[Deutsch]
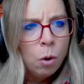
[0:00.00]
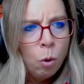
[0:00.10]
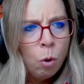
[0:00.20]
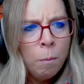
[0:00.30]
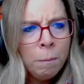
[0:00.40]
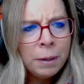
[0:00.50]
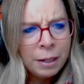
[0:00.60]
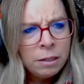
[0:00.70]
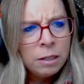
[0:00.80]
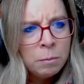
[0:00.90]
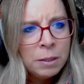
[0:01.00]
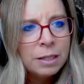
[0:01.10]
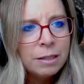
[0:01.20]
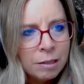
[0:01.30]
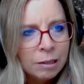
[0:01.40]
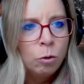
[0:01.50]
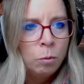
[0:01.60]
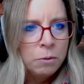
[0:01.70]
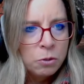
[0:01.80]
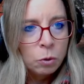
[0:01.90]
Um richtig mit Kritik
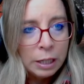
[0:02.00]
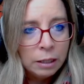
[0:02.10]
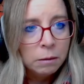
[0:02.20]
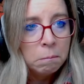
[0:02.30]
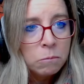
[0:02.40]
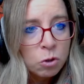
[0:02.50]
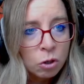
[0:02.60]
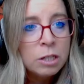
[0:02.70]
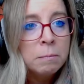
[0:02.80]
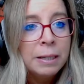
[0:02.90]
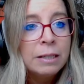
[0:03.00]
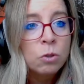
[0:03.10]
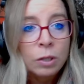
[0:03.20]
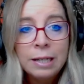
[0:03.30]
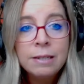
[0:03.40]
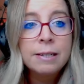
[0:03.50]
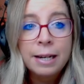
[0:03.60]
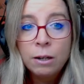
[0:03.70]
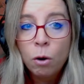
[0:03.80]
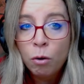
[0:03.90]
umzugehen, sollte man zunächst
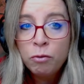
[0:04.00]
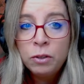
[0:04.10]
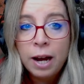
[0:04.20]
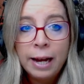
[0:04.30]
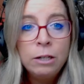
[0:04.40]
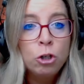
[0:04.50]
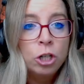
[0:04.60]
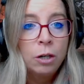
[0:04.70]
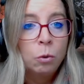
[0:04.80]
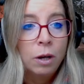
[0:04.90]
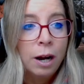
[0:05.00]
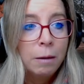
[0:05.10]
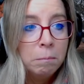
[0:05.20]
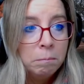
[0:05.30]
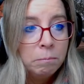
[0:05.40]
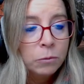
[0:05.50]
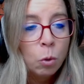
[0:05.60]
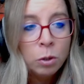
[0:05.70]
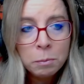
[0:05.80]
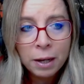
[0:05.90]
eine offene Einstellung haben
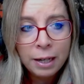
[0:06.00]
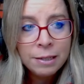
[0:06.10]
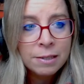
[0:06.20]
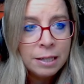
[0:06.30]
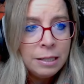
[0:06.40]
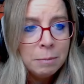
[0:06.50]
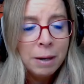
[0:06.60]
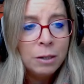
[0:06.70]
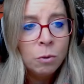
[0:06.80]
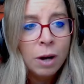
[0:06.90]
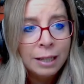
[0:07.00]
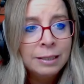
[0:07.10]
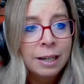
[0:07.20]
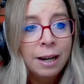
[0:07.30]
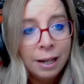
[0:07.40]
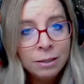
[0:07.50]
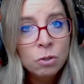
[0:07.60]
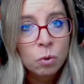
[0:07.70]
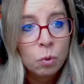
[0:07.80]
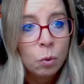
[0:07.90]
und bereit sein, die Meinung anderer
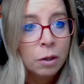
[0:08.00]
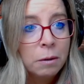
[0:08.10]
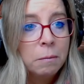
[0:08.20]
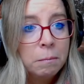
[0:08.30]
anzuhören.